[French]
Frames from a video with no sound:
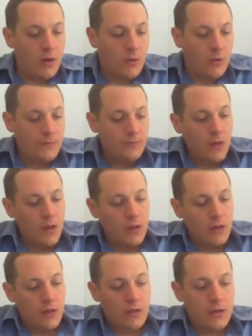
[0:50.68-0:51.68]
Alors,
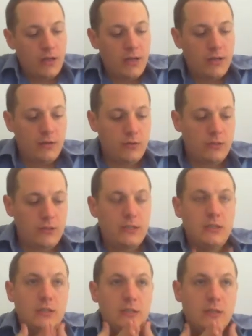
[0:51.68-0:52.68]
L'Iliade et
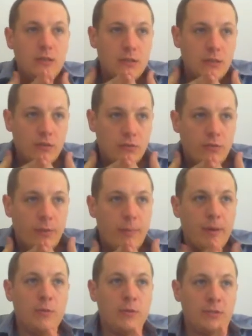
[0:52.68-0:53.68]
l'Odyssée, on va
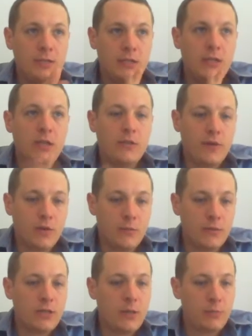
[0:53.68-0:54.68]
pas commencer à l'Iliade, on va
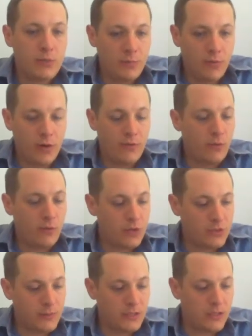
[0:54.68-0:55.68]
commencer un petit peu avant pour
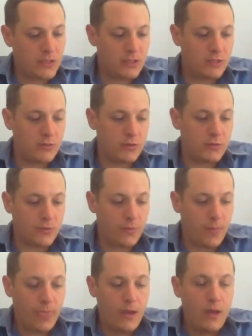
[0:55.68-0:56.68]
expliquer la situation.
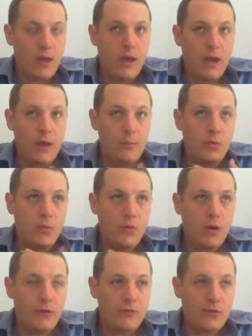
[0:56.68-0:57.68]
Un
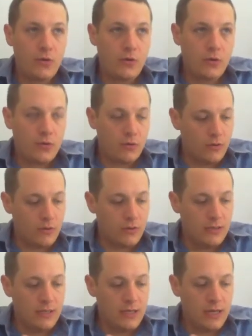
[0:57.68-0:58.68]
peu avant euh,
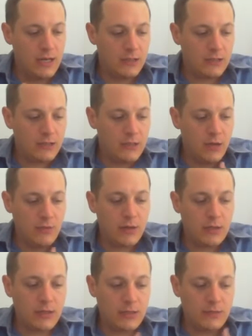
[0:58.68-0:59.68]
l'Iliade, il y a eu
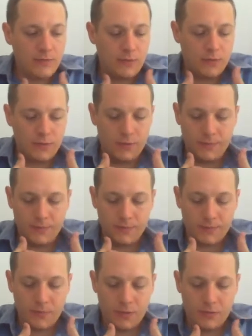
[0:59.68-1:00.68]
un
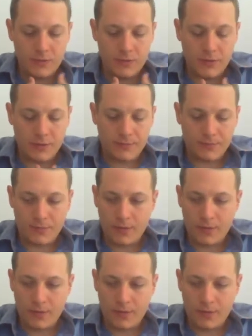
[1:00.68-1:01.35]
euh, comment dirais-je